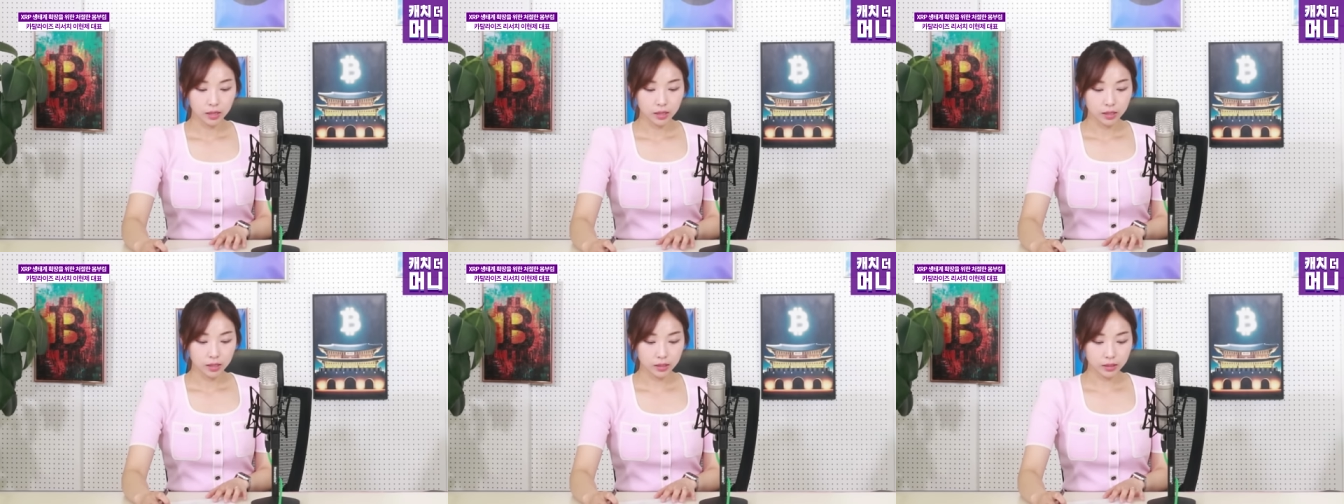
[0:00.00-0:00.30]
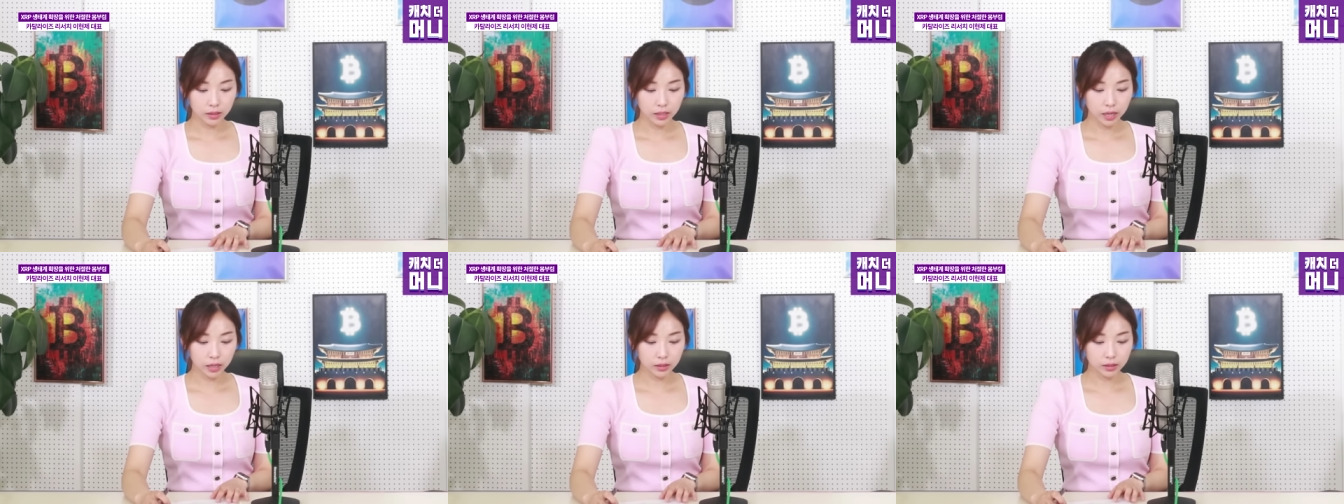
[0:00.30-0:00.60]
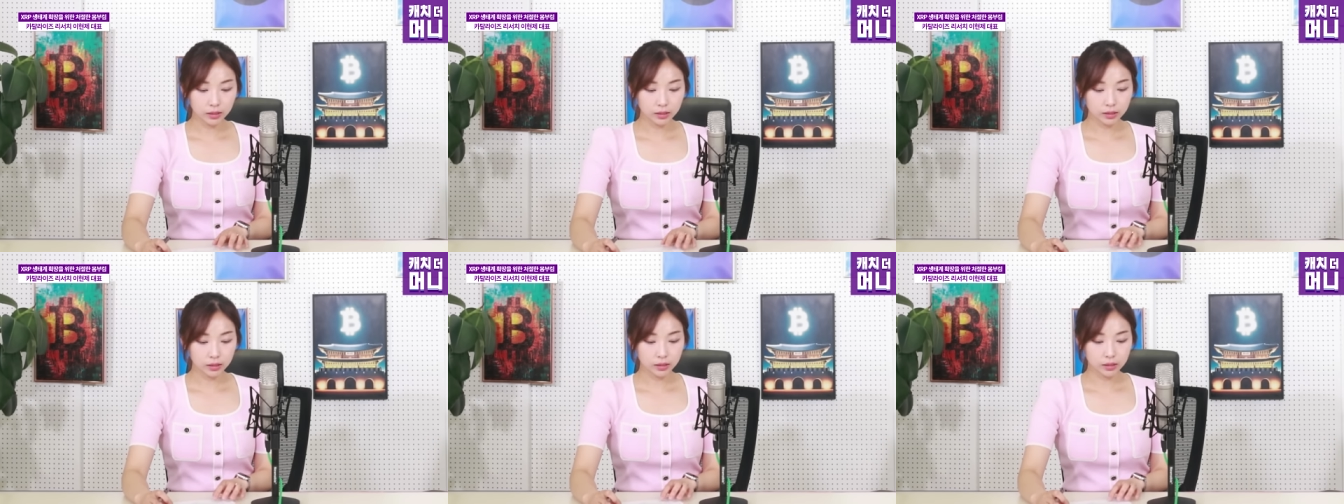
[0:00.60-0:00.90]
일단
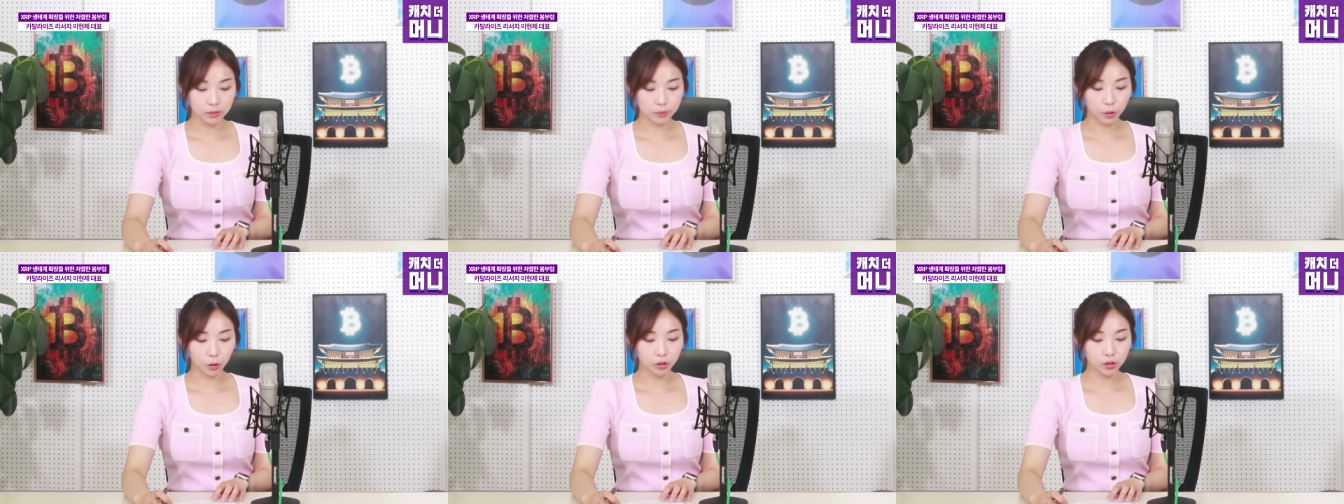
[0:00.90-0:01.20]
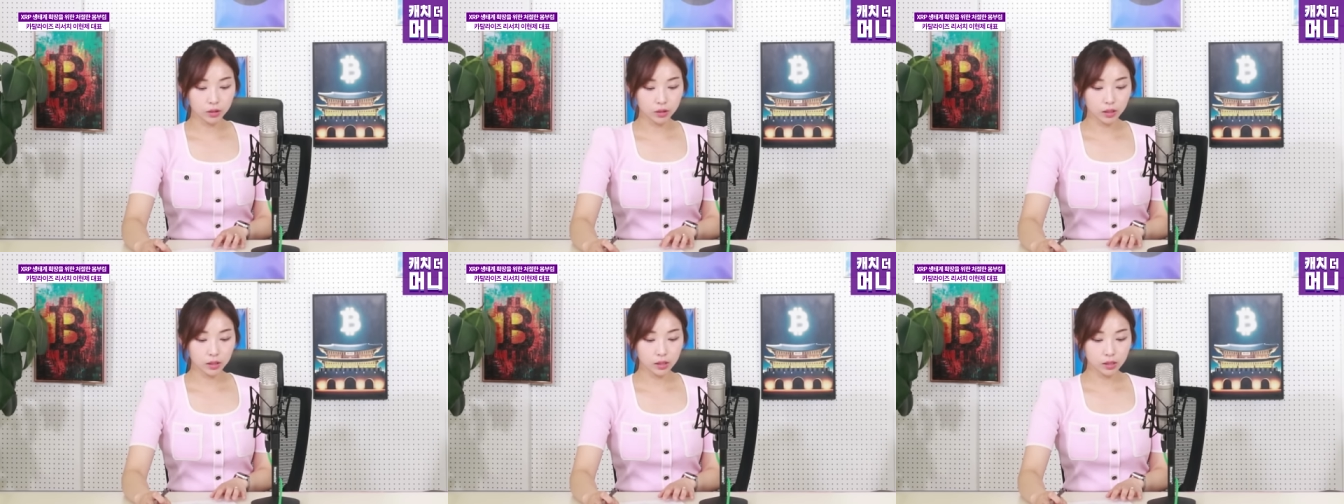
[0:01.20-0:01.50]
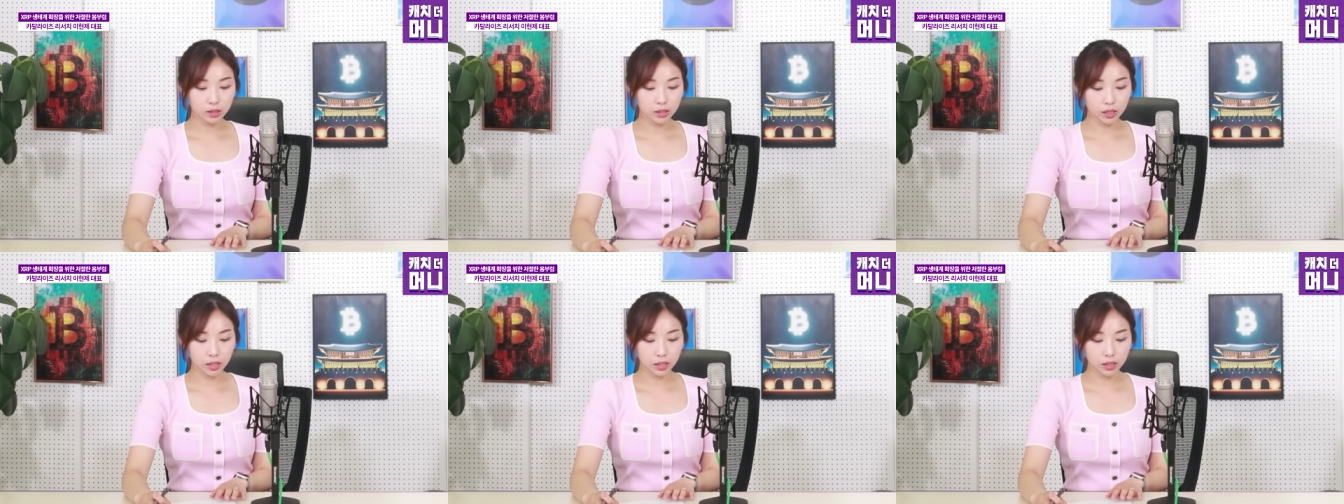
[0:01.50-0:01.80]
그
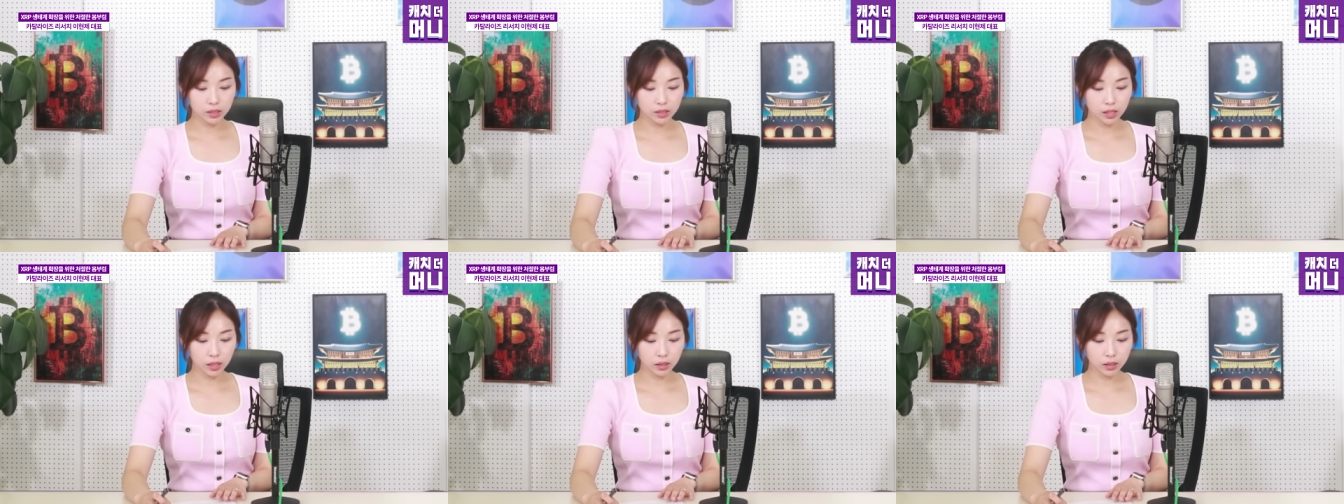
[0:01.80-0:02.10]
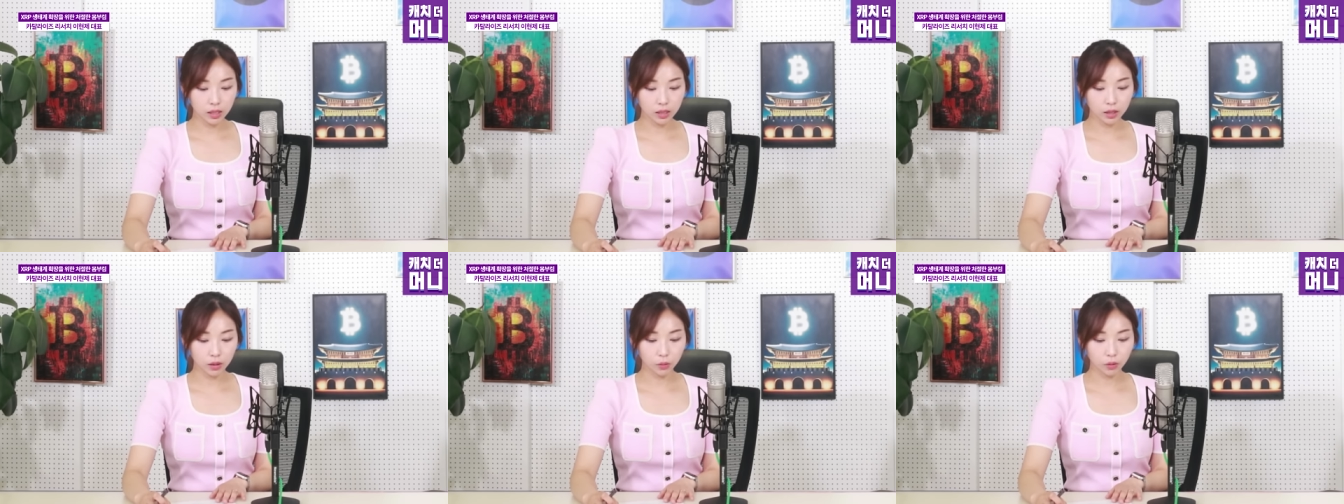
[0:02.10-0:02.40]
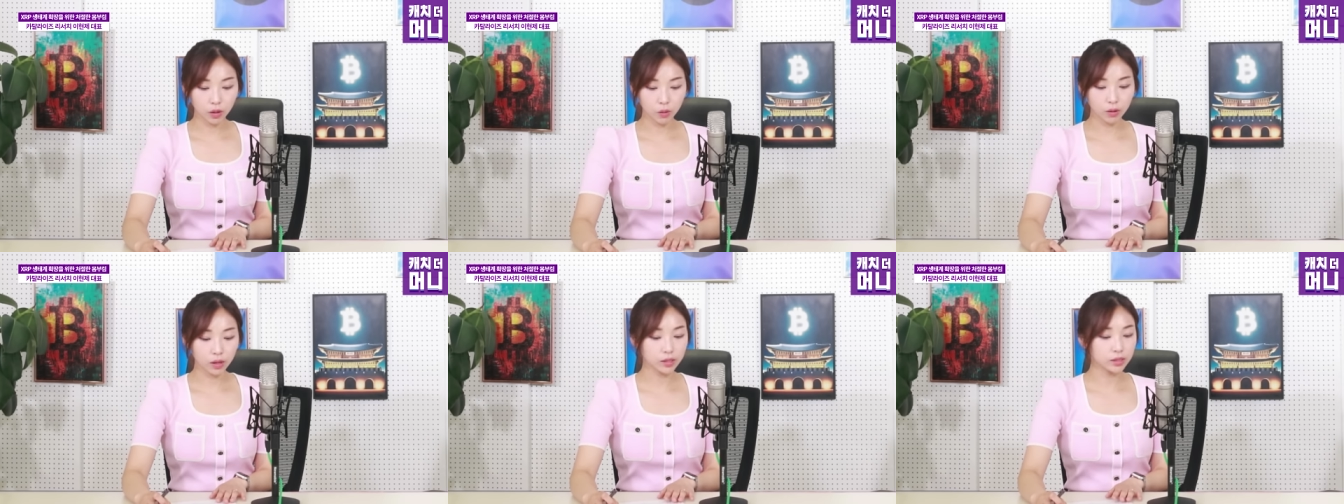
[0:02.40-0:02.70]
멀티체인 생태계로의
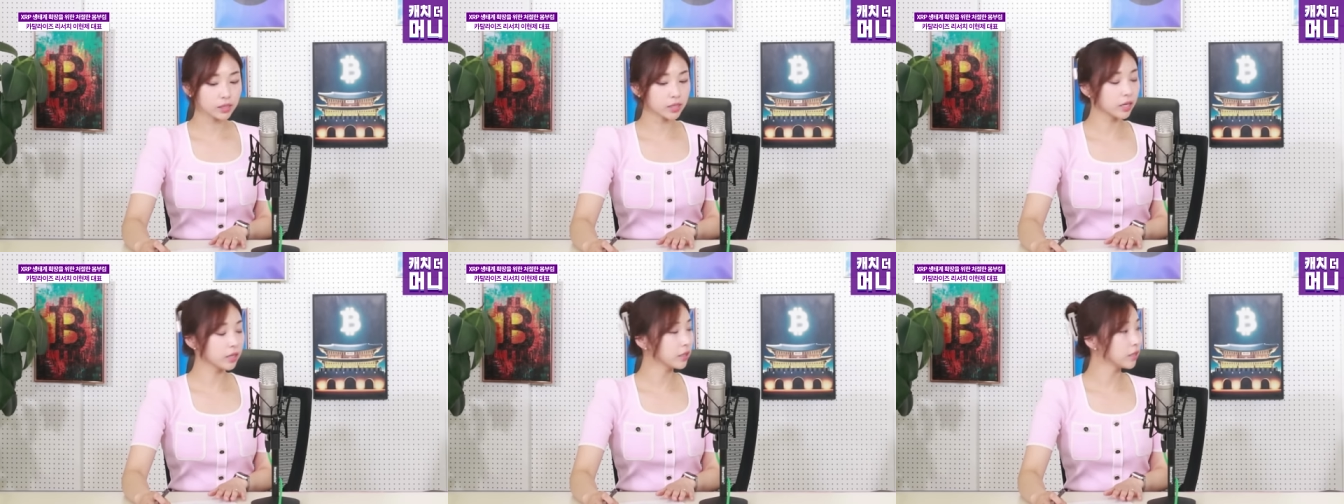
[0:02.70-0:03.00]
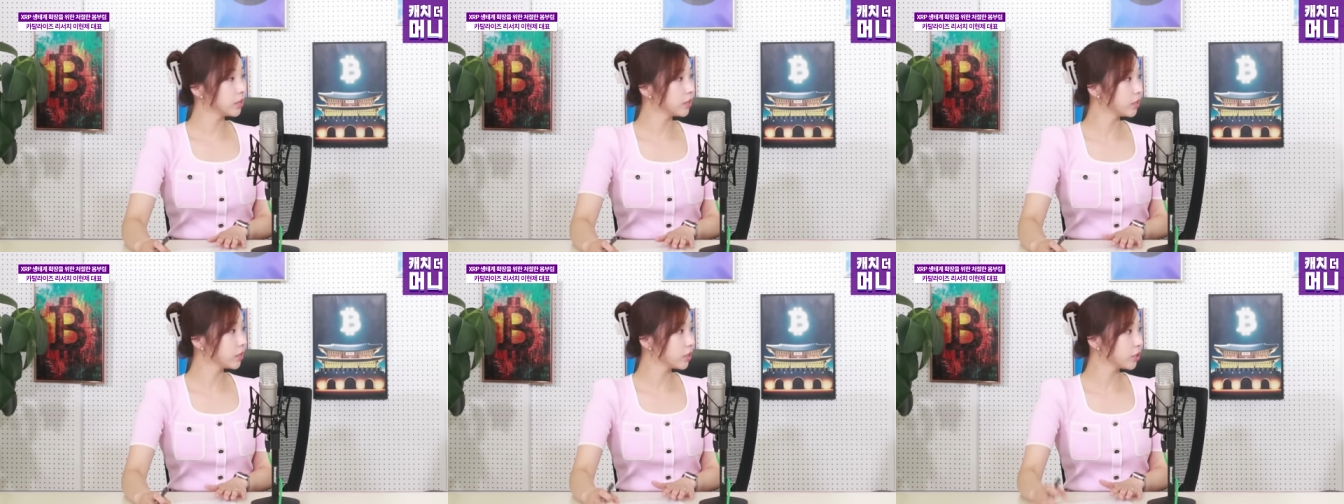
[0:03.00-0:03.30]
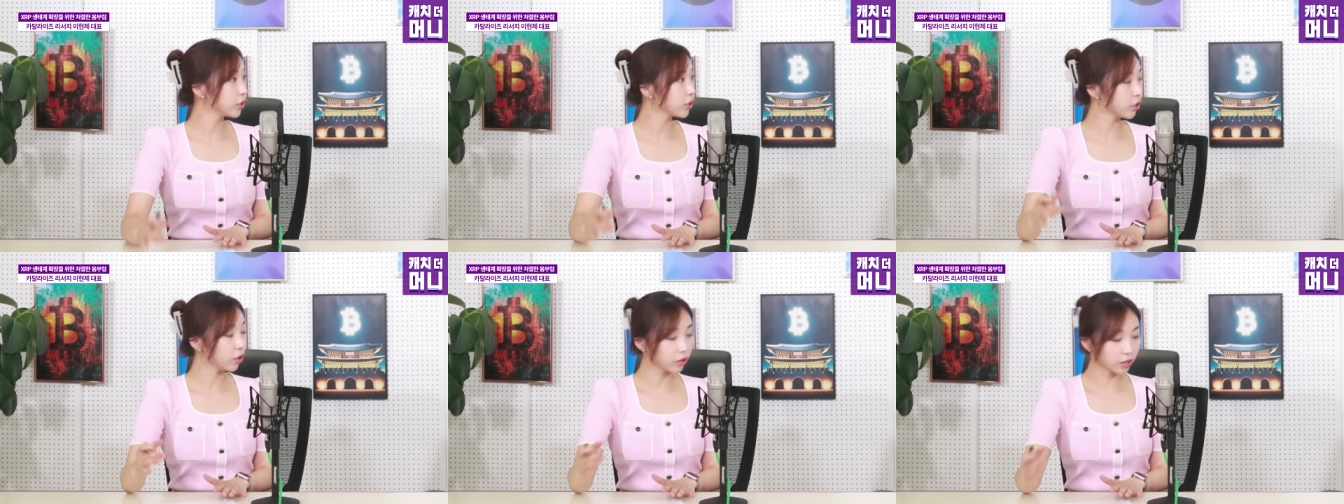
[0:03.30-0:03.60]
확장을
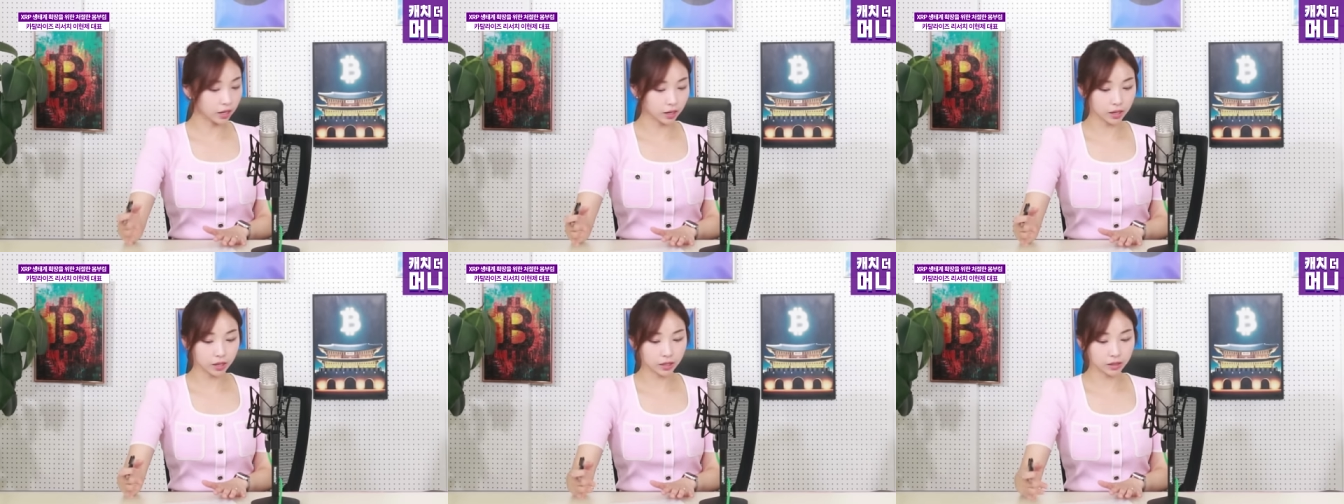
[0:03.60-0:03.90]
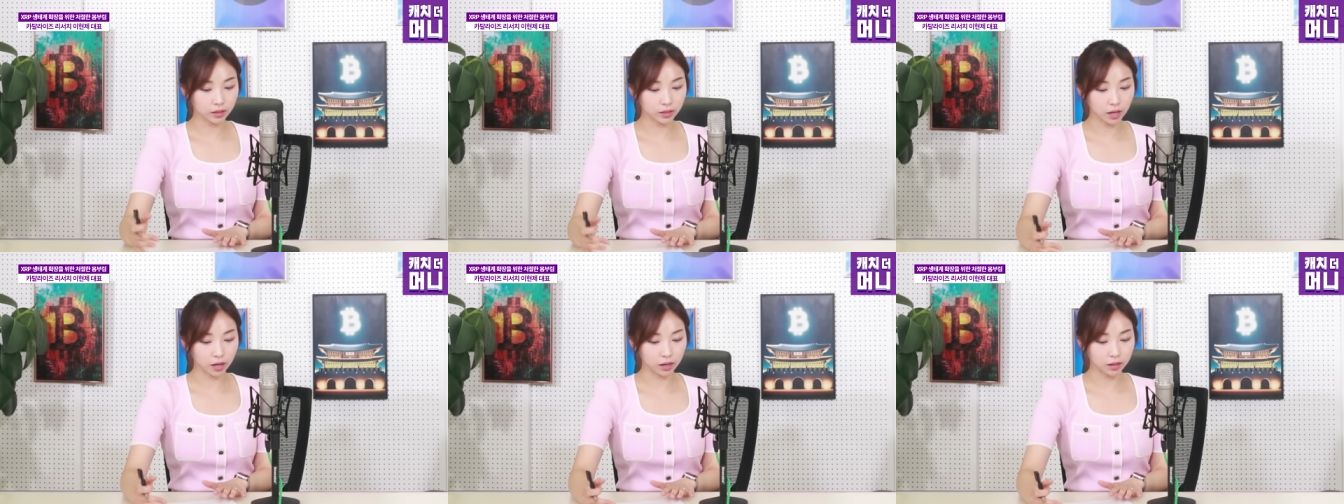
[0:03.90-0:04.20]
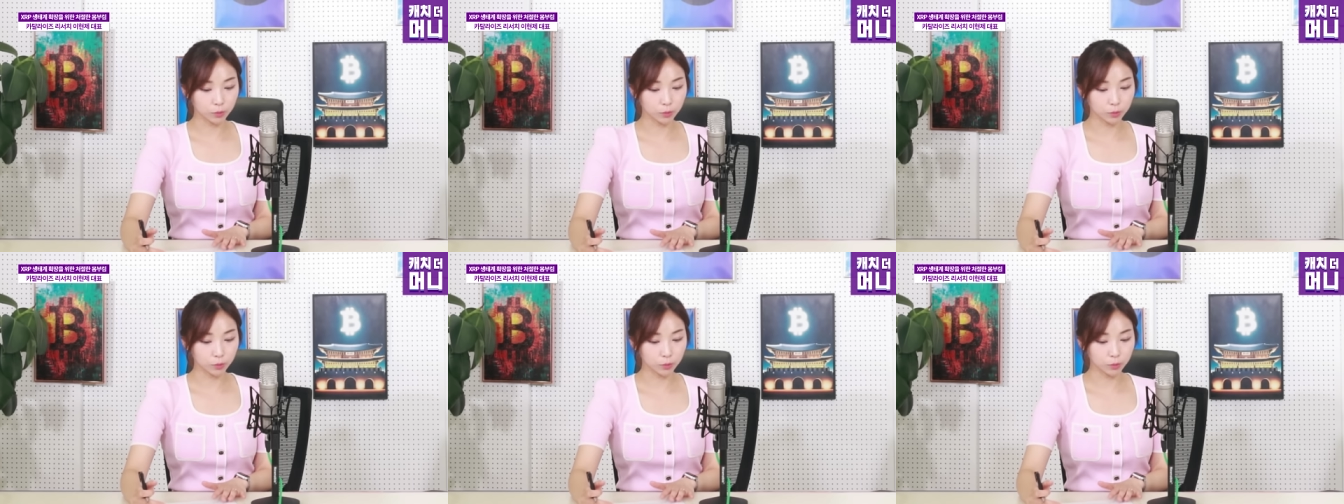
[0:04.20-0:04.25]
시켜나가겠다,